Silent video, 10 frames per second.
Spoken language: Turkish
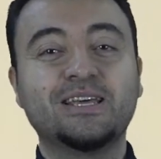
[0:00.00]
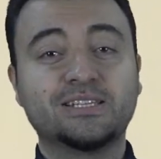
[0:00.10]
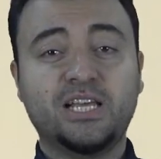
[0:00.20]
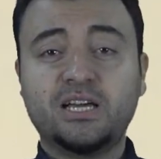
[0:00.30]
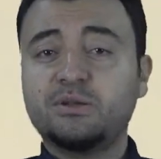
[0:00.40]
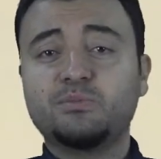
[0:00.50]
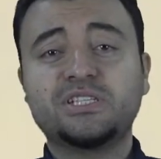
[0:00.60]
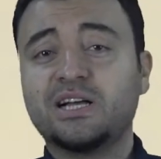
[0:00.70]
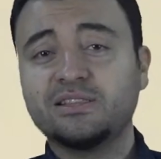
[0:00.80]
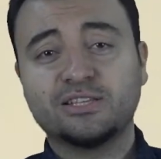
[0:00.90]
Sakın
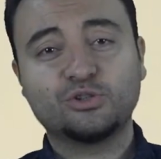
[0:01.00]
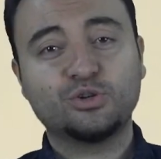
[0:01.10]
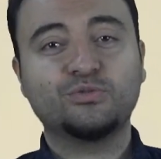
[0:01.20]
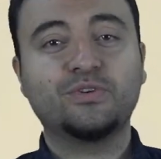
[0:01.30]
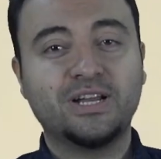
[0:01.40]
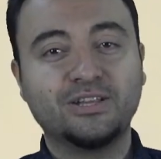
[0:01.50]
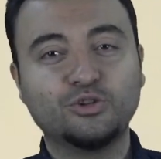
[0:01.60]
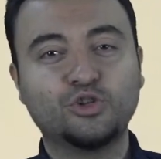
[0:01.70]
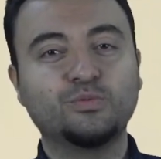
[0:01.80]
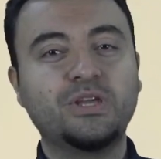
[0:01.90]
bizi anlatıyorum falan
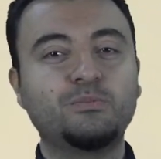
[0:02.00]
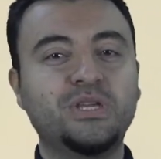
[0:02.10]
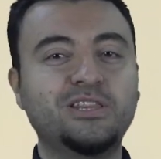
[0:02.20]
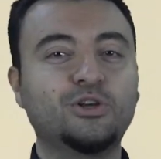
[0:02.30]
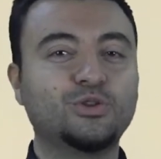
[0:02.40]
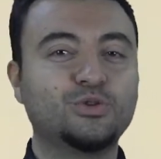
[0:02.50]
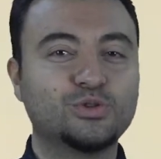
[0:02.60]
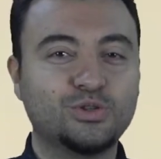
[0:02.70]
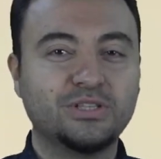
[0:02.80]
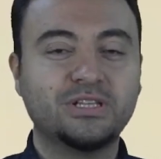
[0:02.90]
düşürmeyin.
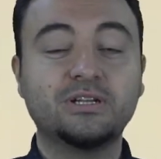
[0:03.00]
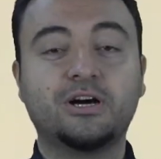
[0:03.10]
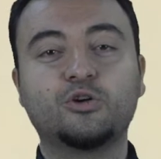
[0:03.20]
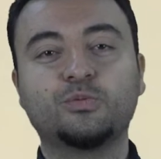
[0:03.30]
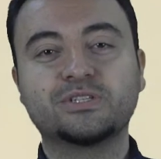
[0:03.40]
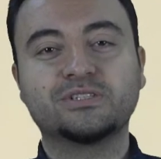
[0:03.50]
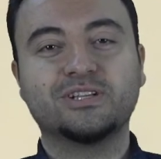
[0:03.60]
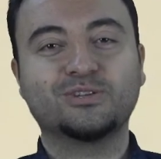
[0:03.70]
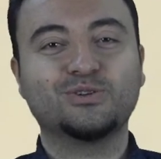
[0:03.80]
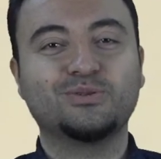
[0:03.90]
1400'lü yılların Avrupa'sını
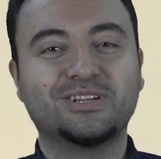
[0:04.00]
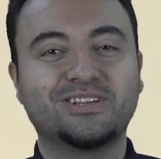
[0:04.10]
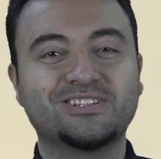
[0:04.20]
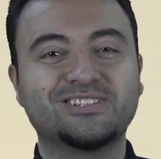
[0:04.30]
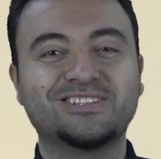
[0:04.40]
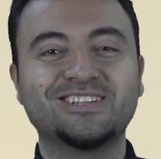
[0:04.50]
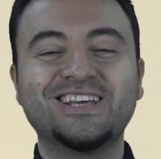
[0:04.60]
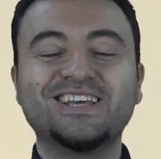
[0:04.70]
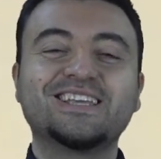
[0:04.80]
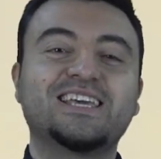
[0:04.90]
anlatıyorum arkadaşlar.
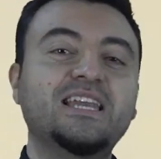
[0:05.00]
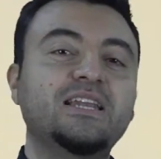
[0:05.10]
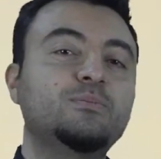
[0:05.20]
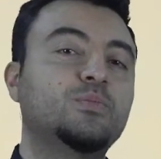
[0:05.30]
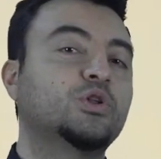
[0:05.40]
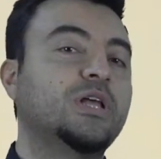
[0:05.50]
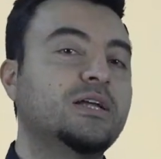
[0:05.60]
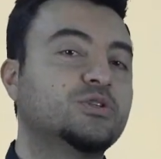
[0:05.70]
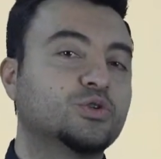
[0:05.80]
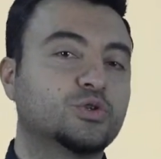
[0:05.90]
Gelelim
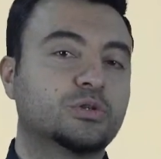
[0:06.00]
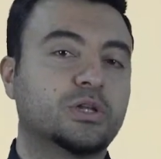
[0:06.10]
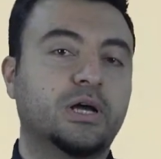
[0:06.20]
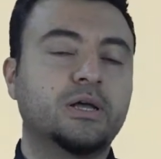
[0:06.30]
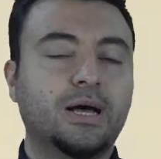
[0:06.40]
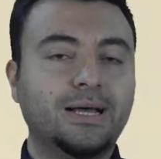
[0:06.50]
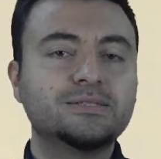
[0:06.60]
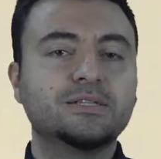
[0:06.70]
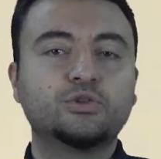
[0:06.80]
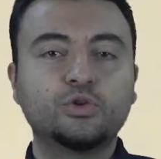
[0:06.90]
modern çocukluğa.
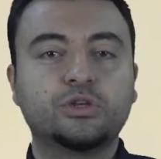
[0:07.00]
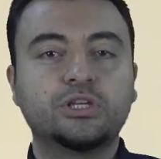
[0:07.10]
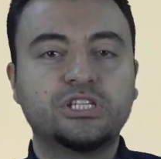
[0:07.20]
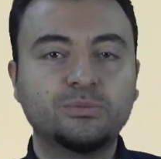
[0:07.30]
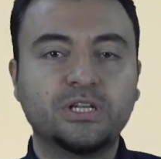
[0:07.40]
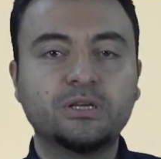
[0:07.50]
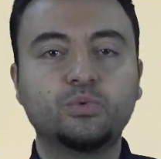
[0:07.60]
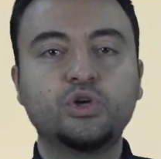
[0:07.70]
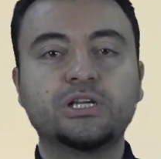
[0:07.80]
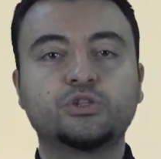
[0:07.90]
Aslında Türkiye şimdilik
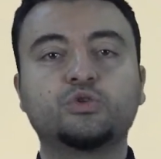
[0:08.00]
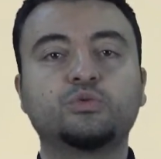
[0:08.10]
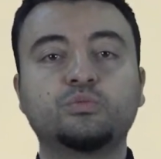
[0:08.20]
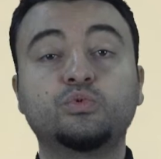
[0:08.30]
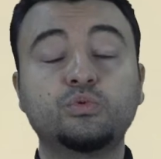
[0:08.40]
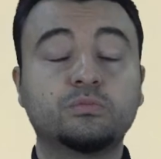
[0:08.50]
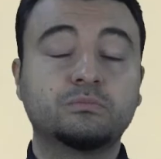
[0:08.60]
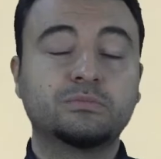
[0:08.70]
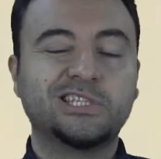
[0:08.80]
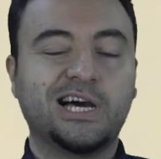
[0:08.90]
bu yaş grubu, bu
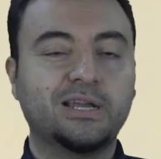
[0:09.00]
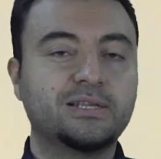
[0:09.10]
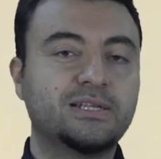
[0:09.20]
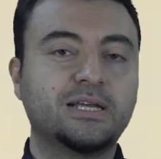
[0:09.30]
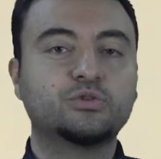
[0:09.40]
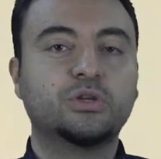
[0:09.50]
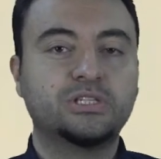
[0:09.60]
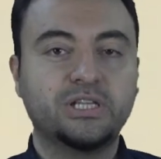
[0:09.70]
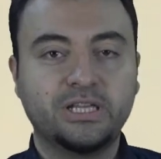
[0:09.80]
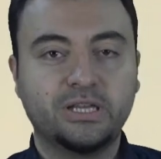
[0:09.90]
tarihsel
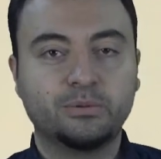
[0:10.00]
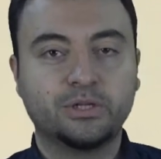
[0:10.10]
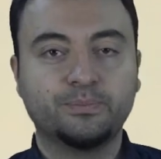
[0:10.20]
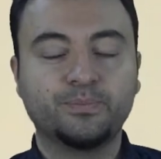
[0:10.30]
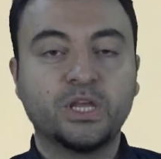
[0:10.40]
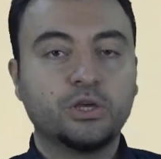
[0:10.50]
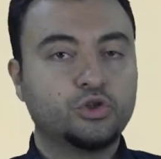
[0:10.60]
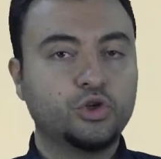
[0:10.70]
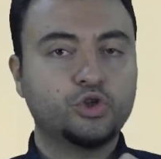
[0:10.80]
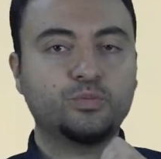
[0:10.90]
süreçte diyebilirim.
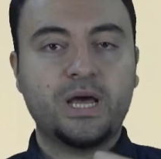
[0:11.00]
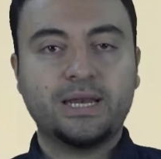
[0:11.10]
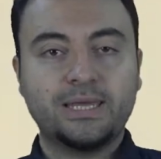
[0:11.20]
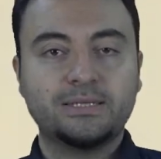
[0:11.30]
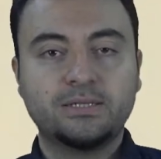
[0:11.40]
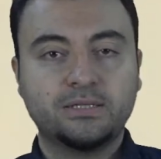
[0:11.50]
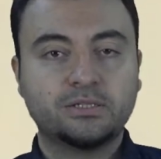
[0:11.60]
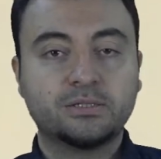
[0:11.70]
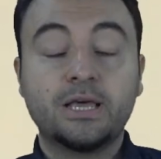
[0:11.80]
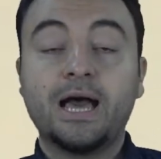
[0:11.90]
Çocuk
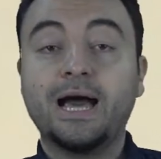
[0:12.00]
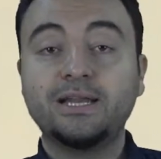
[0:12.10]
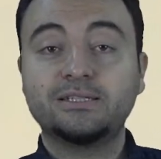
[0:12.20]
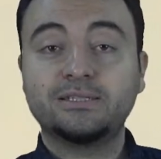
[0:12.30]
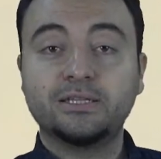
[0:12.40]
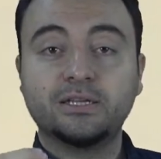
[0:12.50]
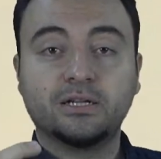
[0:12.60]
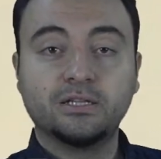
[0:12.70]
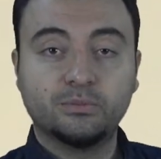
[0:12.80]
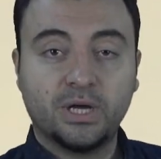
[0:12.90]
merkezdedir, her istediği
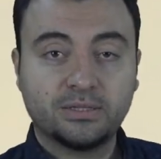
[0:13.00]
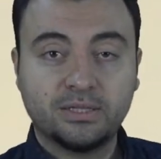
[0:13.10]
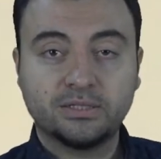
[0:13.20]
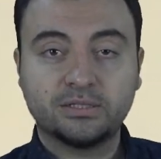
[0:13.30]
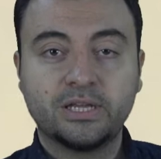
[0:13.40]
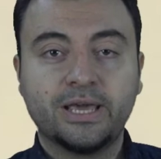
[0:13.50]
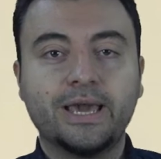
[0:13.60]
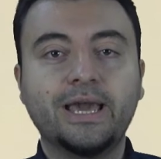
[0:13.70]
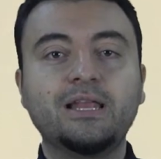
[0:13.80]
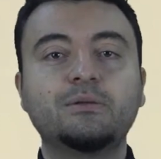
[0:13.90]
alınmaktadır,
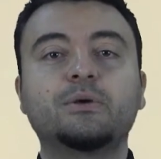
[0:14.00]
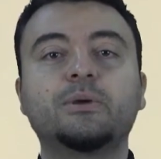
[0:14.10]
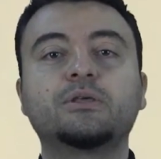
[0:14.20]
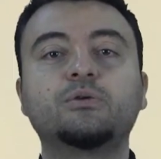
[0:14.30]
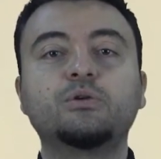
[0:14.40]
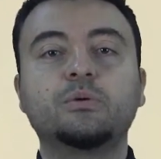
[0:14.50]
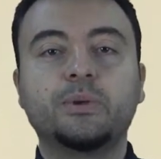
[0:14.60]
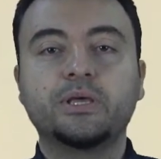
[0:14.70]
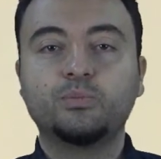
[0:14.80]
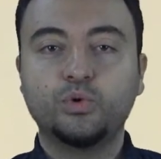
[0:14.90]
el bebek, gül
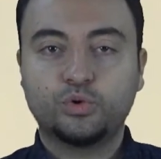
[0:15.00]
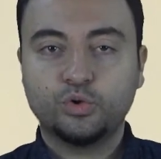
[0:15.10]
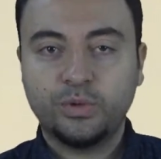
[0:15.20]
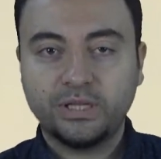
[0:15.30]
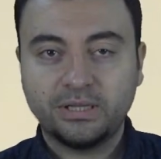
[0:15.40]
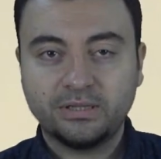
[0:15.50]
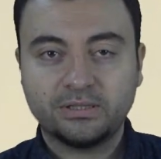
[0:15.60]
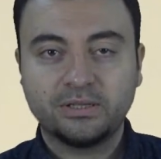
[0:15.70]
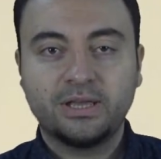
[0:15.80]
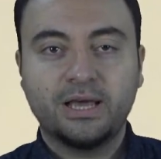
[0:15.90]
bebek
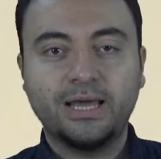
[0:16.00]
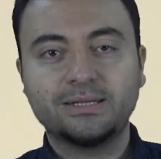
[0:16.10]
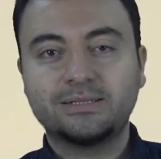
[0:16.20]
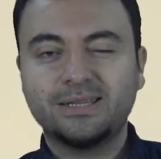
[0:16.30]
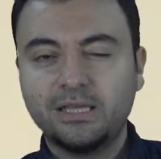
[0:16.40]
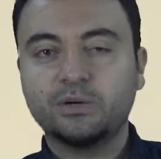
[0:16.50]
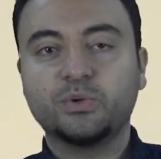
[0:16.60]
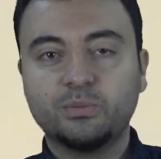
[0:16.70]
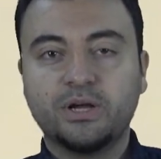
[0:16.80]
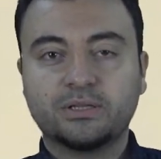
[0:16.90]
büyütülmektedir, her istediği
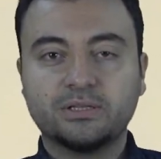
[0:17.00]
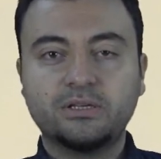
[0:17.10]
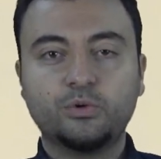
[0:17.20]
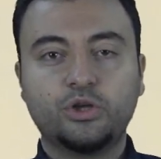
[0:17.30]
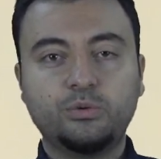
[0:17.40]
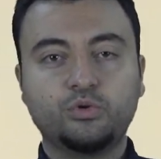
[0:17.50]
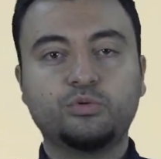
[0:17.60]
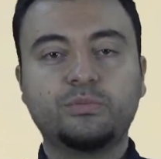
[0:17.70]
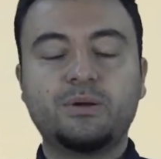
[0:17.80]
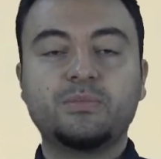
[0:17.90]
yapılmaktadır. Böyle bir
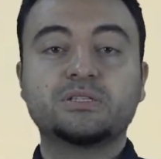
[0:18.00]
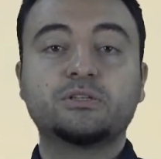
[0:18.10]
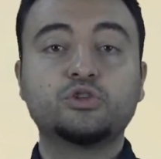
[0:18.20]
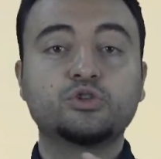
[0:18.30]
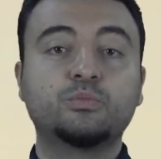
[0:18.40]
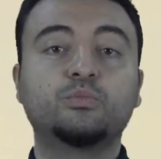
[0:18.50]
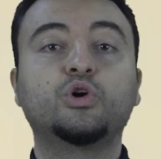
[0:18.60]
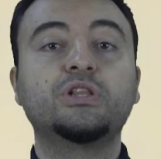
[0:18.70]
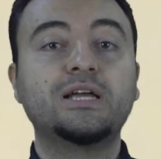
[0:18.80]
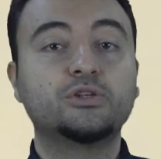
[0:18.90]
durumdan bahsediyoruz.
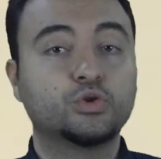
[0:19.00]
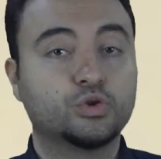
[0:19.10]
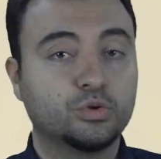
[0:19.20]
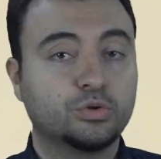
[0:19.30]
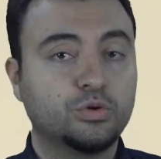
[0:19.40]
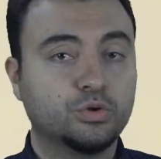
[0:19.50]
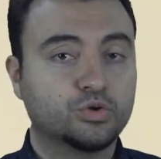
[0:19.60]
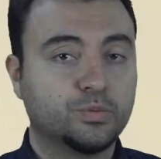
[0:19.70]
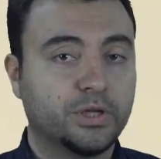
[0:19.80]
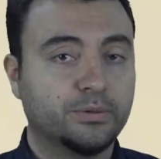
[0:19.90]
Modern çocuklukta
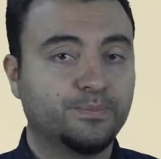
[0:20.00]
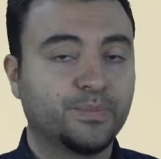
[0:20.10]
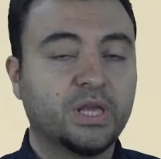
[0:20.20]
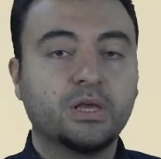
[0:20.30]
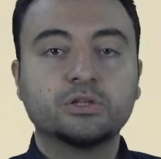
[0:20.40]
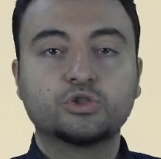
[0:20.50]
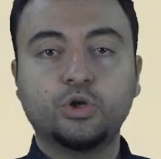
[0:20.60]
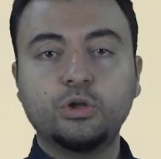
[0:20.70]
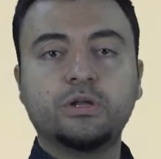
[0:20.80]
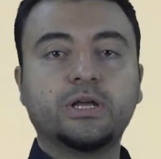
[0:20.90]
unutmayalım.
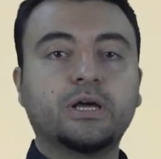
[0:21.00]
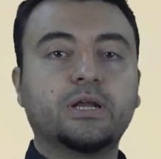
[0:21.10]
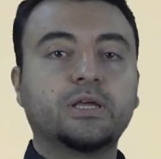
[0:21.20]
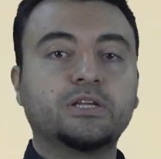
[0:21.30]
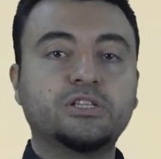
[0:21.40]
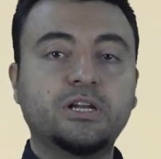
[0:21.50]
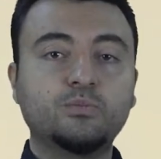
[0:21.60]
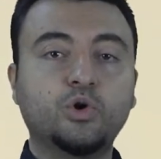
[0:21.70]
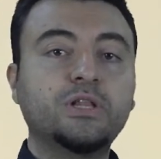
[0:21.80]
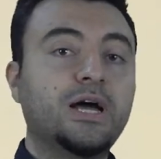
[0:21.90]
Son olarak arkadaşlar
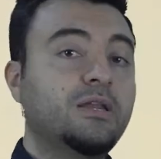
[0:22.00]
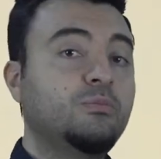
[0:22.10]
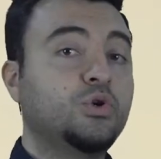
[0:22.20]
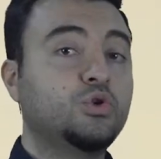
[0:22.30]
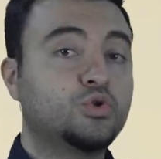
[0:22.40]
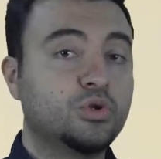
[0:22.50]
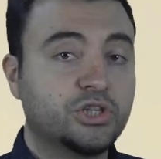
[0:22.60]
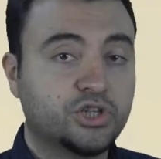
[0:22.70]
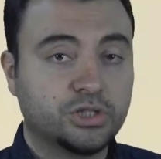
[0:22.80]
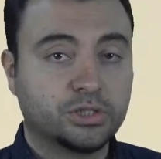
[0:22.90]
modernin bir üstüne
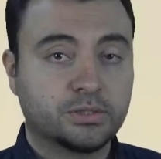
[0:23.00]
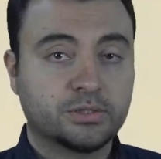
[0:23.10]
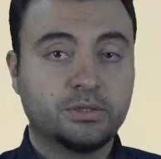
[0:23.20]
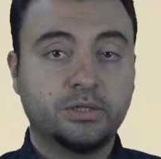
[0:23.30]
çıkacağız.